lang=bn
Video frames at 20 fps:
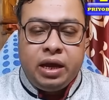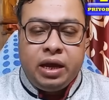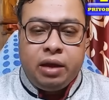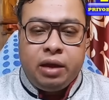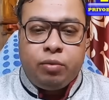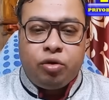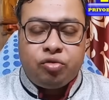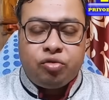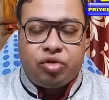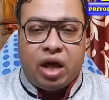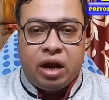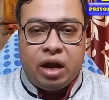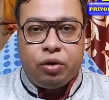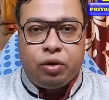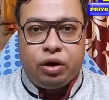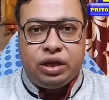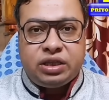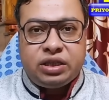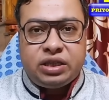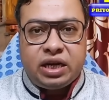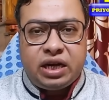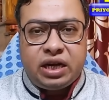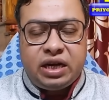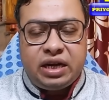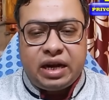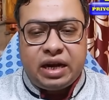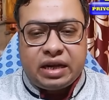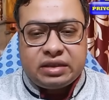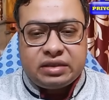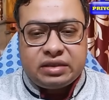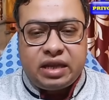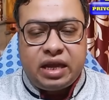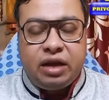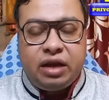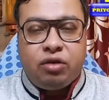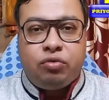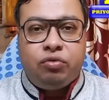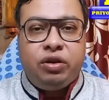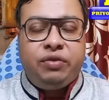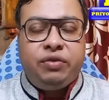এবং তারপরই সেখানে রাস্তায়
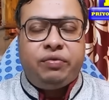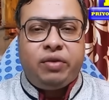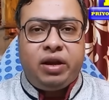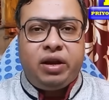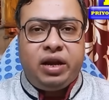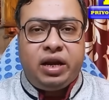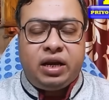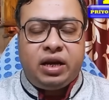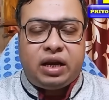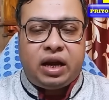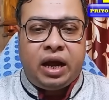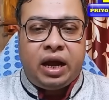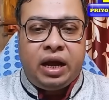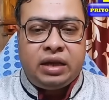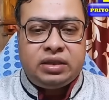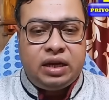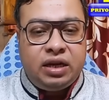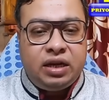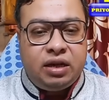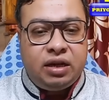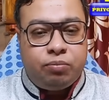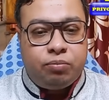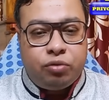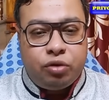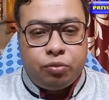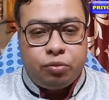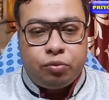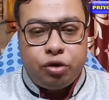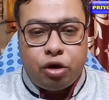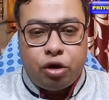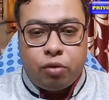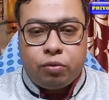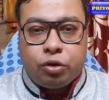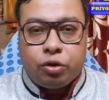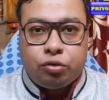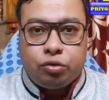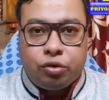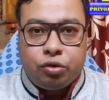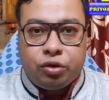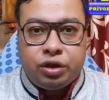গুঁড়ি ফেলে টায়ার জ্বালিয়ে পুরোপুরি
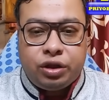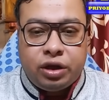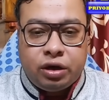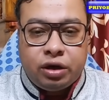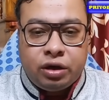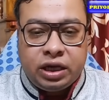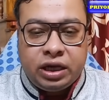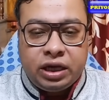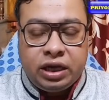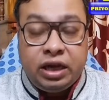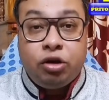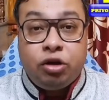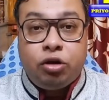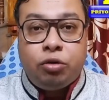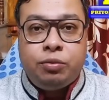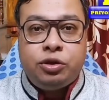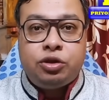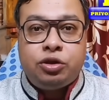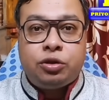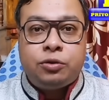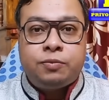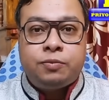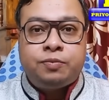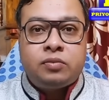অবরোধ করে দেওয়া হয় কি অভিযোগ